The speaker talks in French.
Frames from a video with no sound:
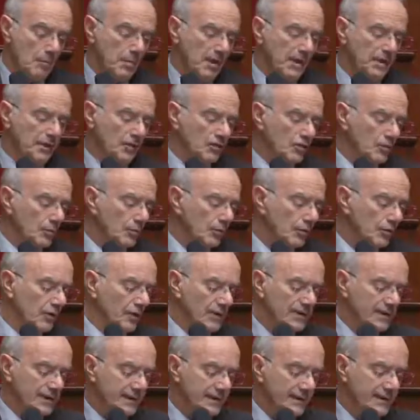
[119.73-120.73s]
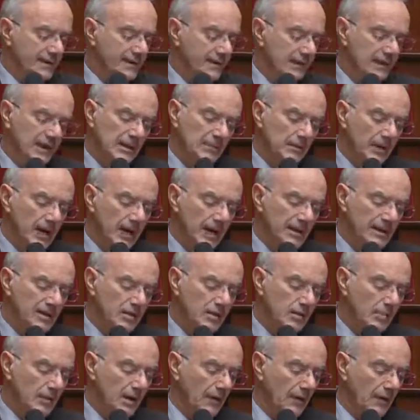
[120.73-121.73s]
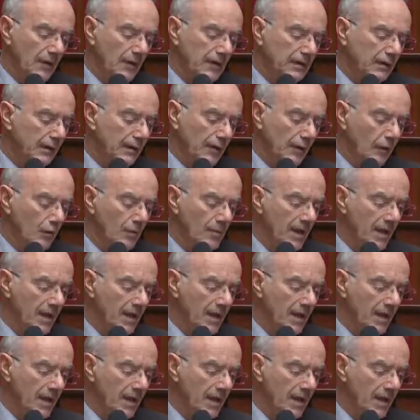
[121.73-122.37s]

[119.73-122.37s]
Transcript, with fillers: Pleine commune en Seine-Saint-Denis, par exemple, a fait un travail